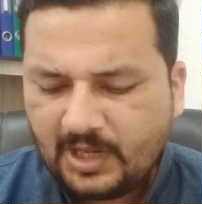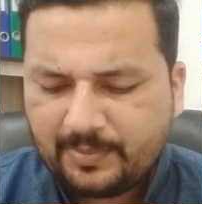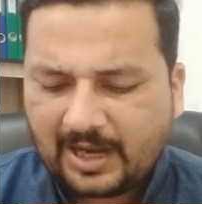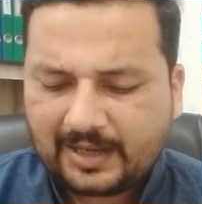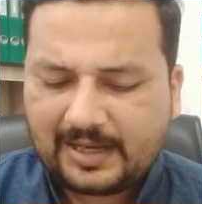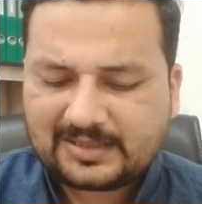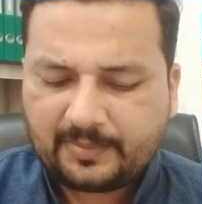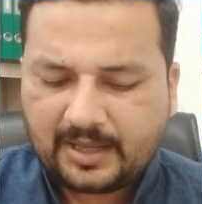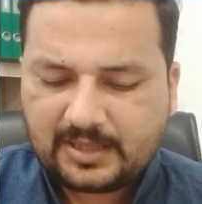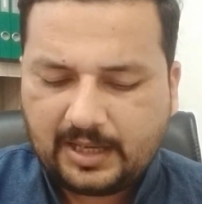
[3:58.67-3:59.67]
इमरान रियाज
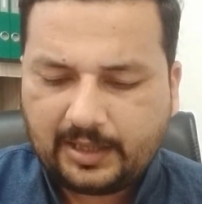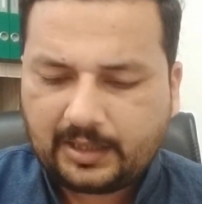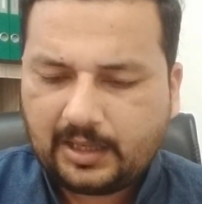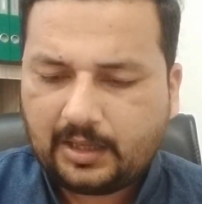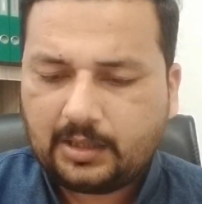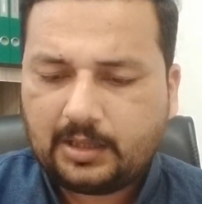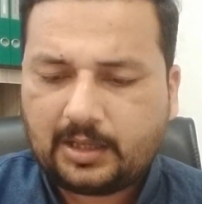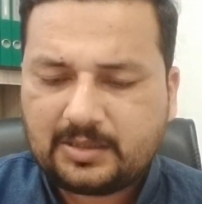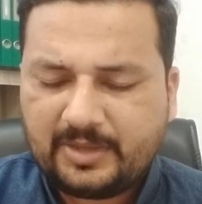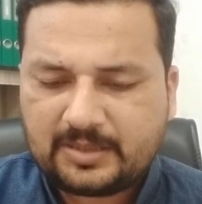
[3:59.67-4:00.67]
साहब कहते हैं कि
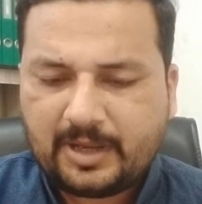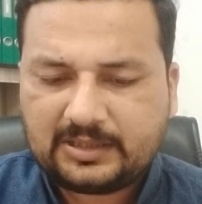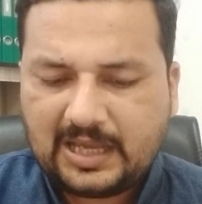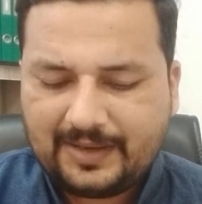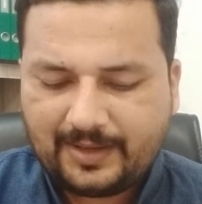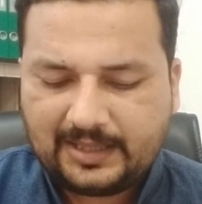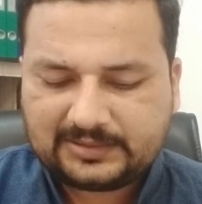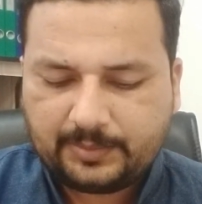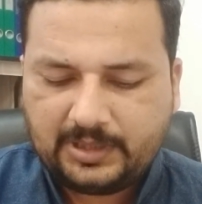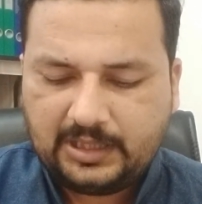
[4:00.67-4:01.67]
अदम अतमाद के हवाले
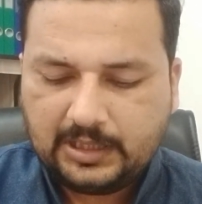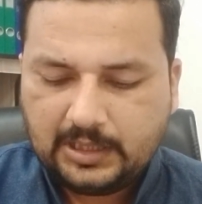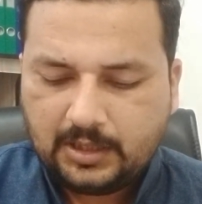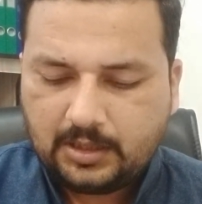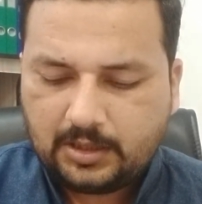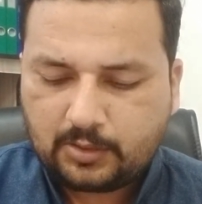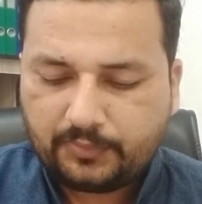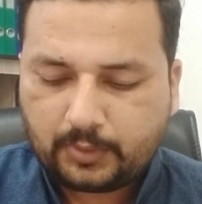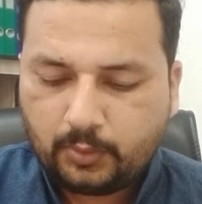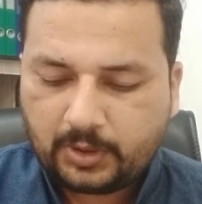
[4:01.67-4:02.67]
से भी
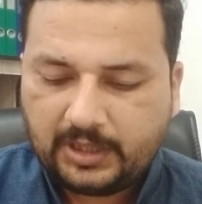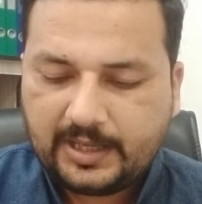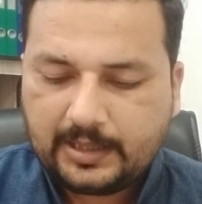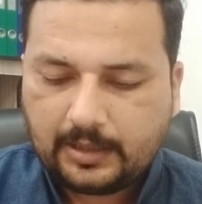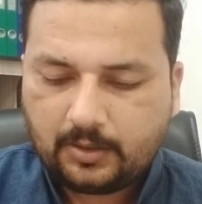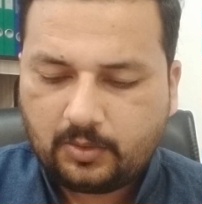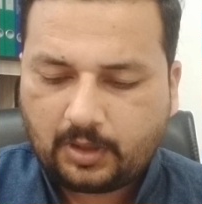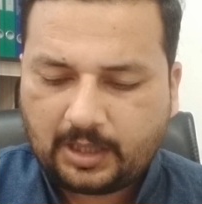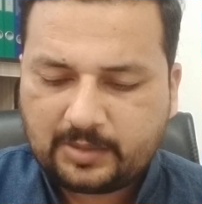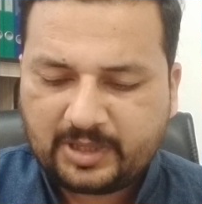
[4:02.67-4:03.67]
गुफ्तु की गई
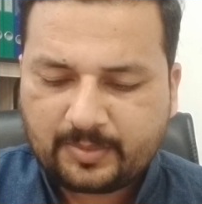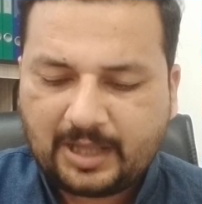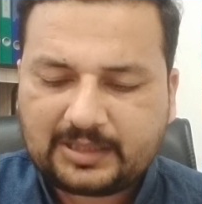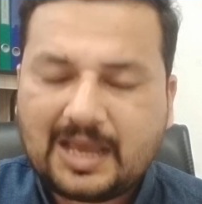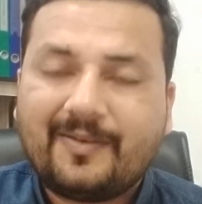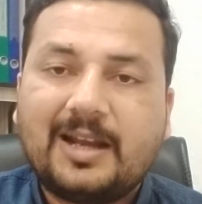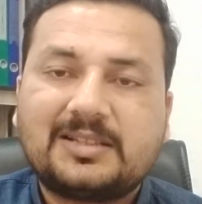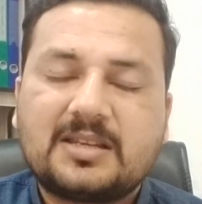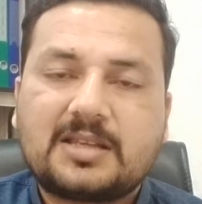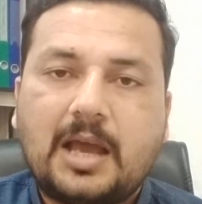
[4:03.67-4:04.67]
और अदम अतमाद के
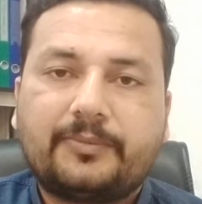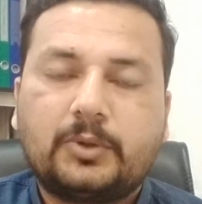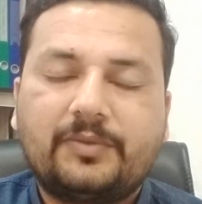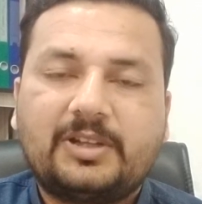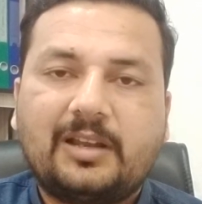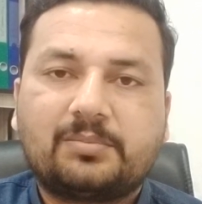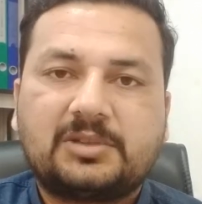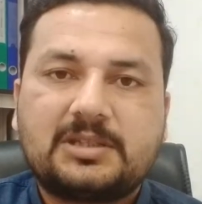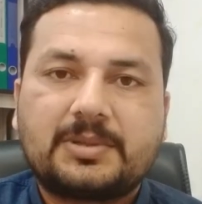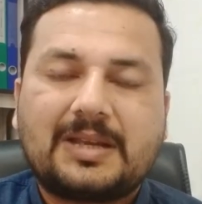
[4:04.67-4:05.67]
हवाले से सहाफ़ियों ने वजी अजम
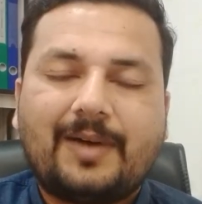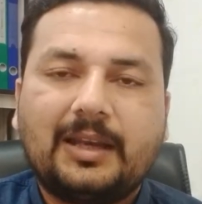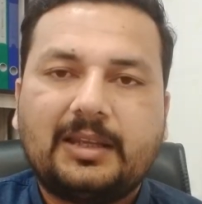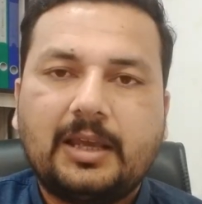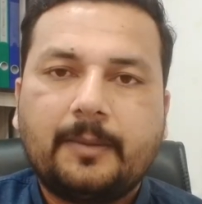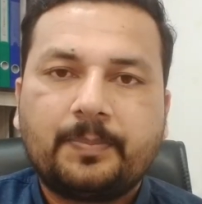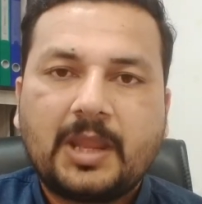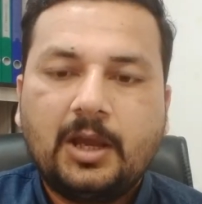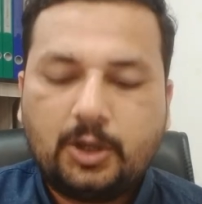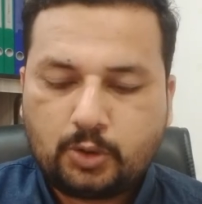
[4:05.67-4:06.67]
से जब सवाल किए
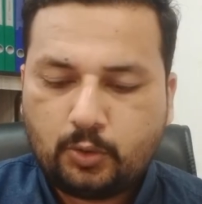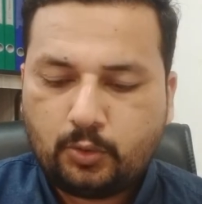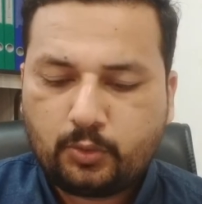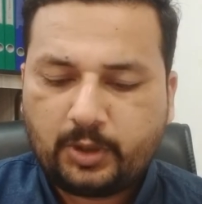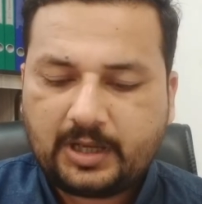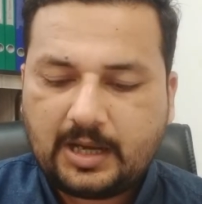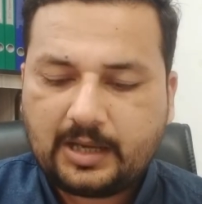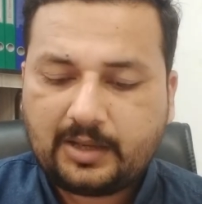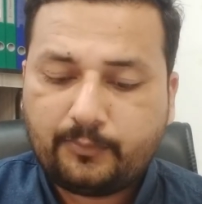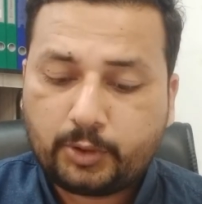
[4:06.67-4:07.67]
तो उन्होंने
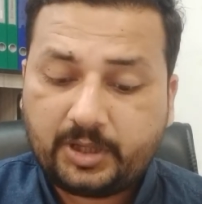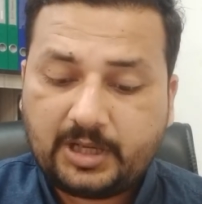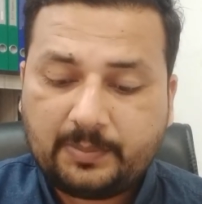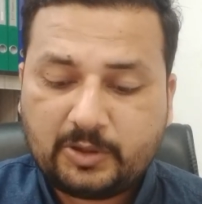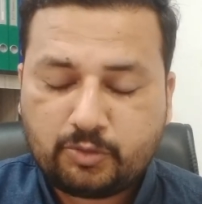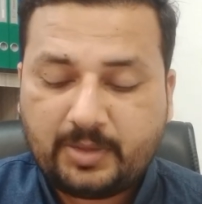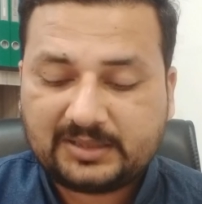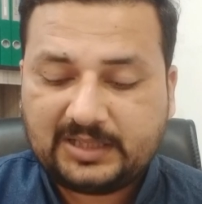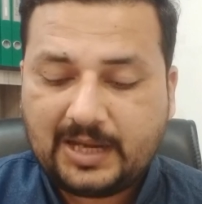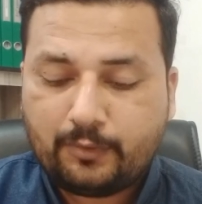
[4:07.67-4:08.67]
कहा कि वोटिंग डे पे जो
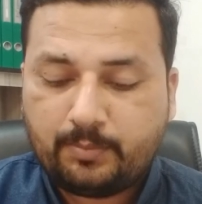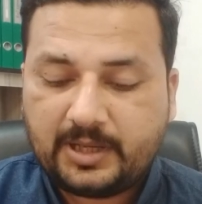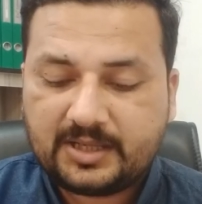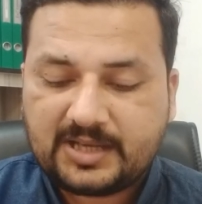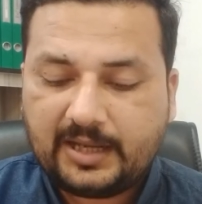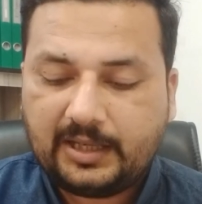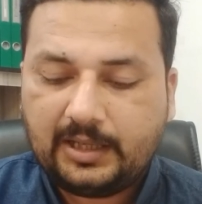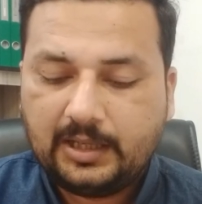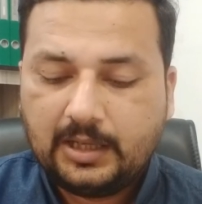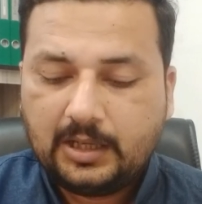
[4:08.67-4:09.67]
बाजी है वो पलट जाएगी